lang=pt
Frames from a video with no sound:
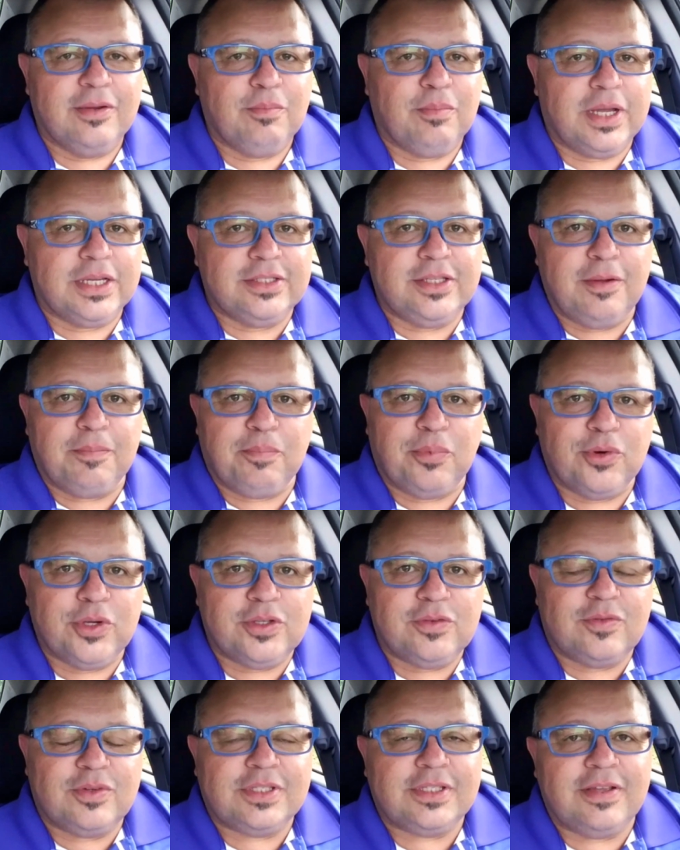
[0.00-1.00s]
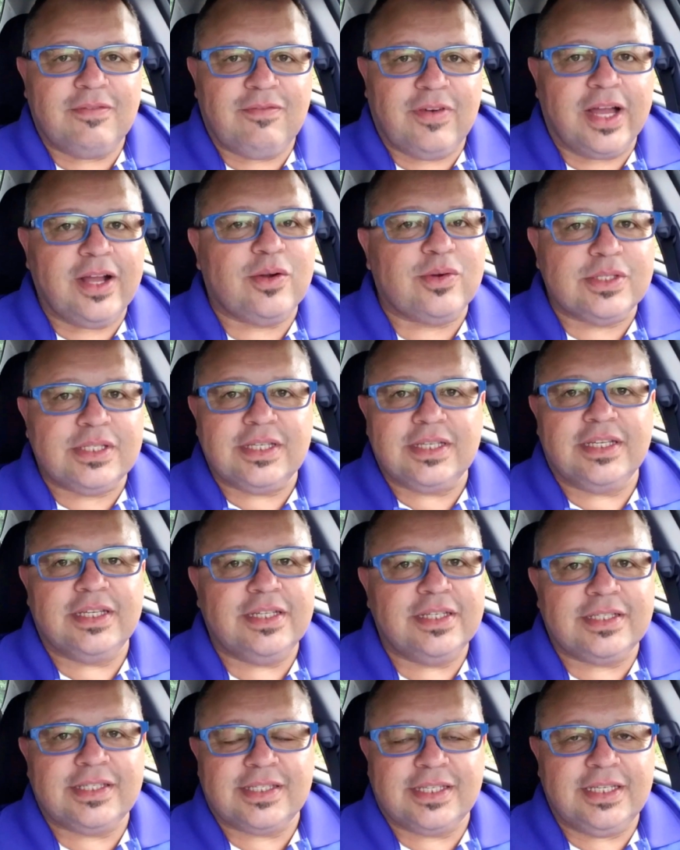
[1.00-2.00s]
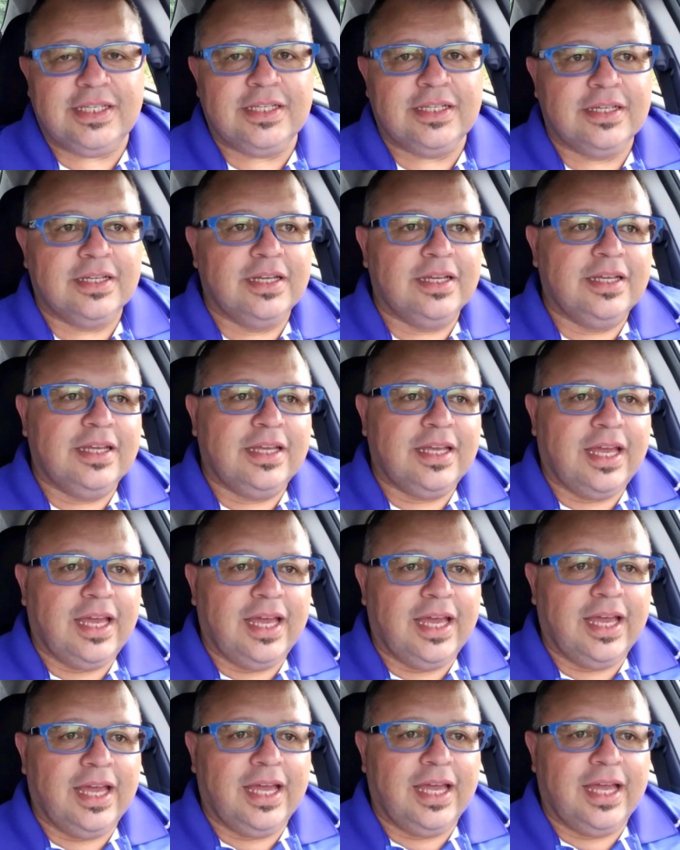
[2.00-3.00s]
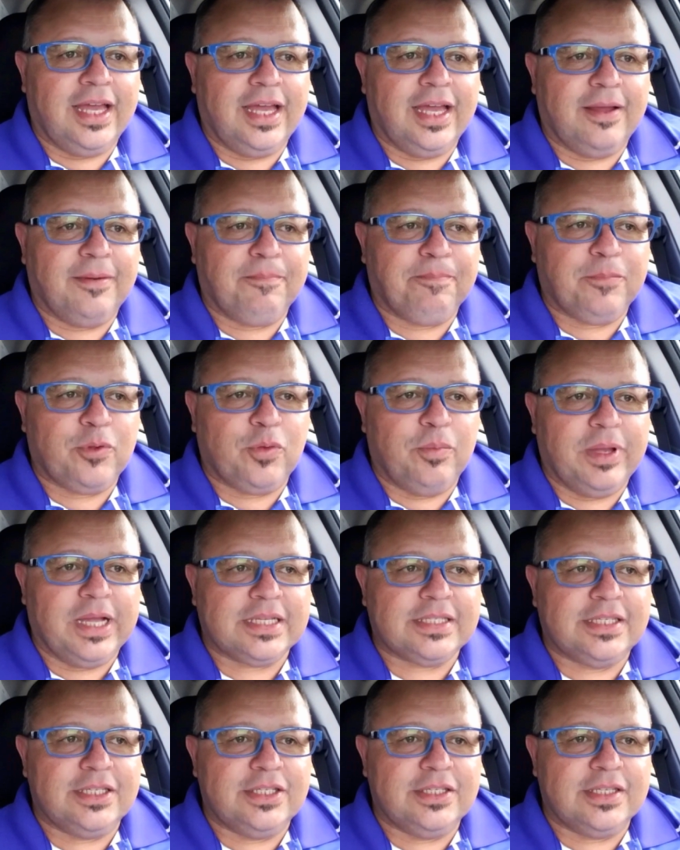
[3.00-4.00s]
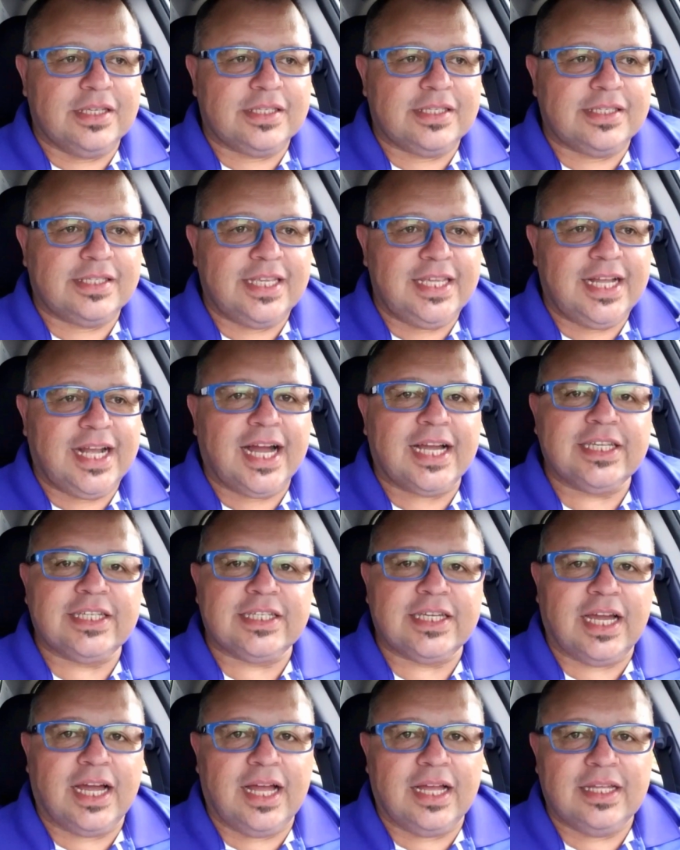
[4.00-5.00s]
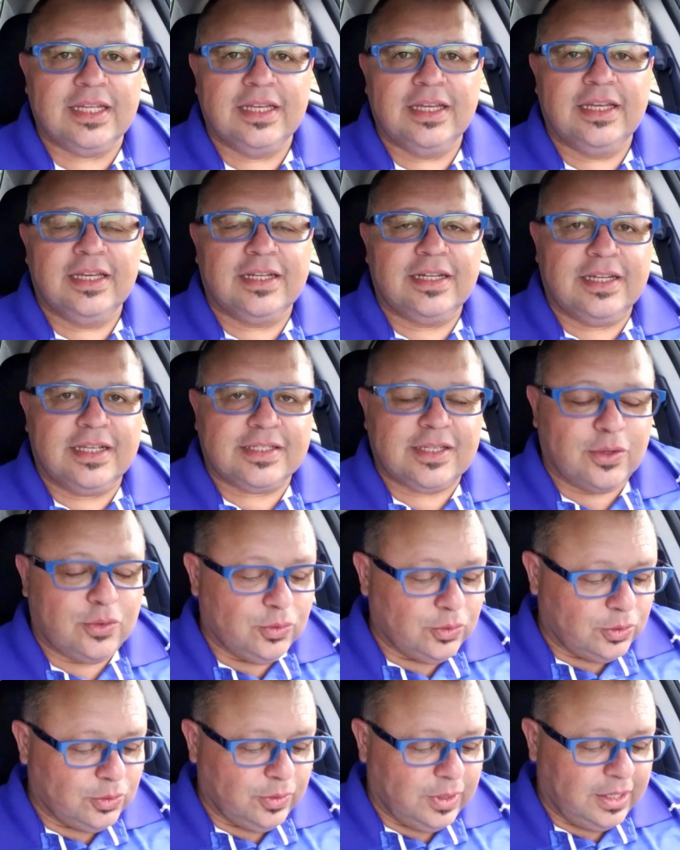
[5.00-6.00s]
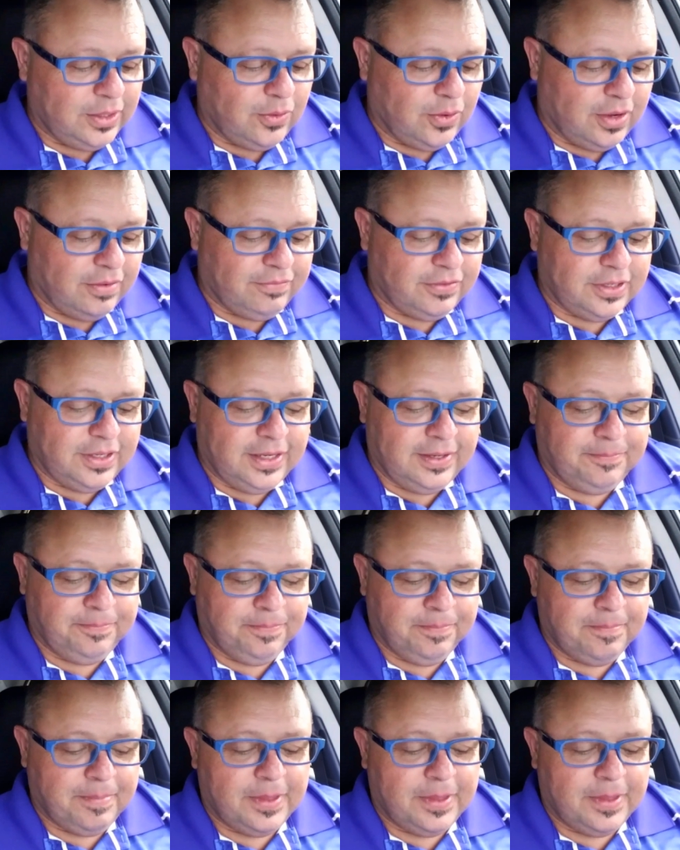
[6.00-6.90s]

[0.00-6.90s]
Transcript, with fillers: Mas depois você vai conseguir, sim, é, como é que se diz assim, se encaixar nessa cultura nova, né?